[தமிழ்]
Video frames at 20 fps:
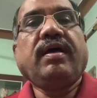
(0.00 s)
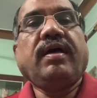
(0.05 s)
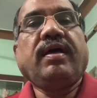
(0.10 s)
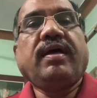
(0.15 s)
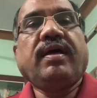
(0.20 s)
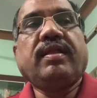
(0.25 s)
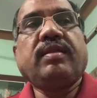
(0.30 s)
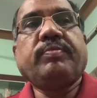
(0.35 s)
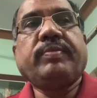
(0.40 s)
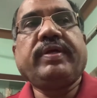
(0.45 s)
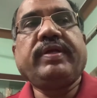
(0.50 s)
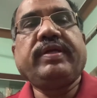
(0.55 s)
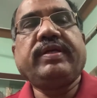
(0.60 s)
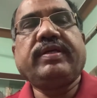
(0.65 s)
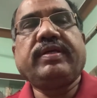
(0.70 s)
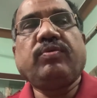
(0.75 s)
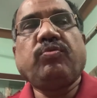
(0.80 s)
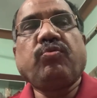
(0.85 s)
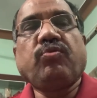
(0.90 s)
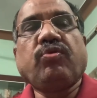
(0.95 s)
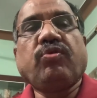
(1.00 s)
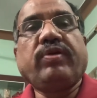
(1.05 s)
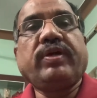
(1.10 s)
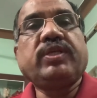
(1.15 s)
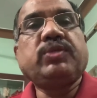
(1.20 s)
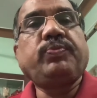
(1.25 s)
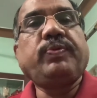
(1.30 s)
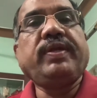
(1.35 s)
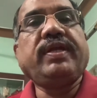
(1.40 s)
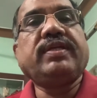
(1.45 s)
அந்த மாதிரி உங்களோட
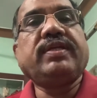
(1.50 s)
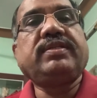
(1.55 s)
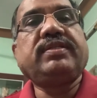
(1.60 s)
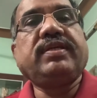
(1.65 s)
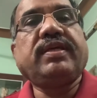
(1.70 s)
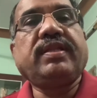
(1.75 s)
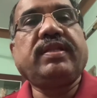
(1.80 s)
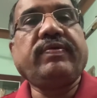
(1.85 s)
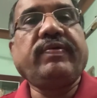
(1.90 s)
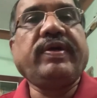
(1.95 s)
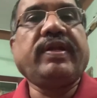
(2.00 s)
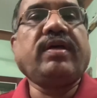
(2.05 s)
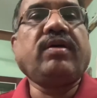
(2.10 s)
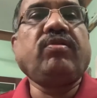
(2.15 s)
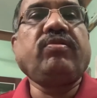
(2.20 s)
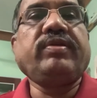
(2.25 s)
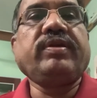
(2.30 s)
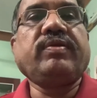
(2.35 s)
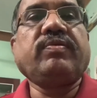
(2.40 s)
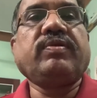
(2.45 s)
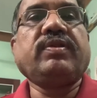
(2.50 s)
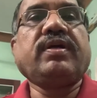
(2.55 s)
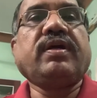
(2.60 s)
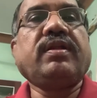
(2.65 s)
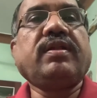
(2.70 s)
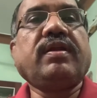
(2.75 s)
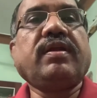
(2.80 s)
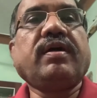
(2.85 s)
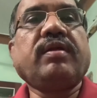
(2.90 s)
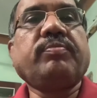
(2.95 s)
எக்ஸ்பீரியன்ஸ் எதை வேணாலும் நீங்கள் வந்து
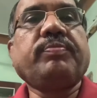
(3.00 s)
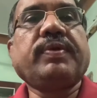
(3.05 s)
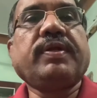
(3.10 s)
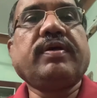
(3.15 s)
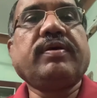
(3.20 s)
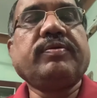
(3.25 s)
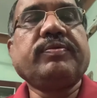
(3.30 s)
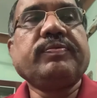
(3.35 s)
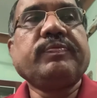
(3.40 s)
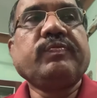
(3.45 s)
அதில் அனுப்பலாம்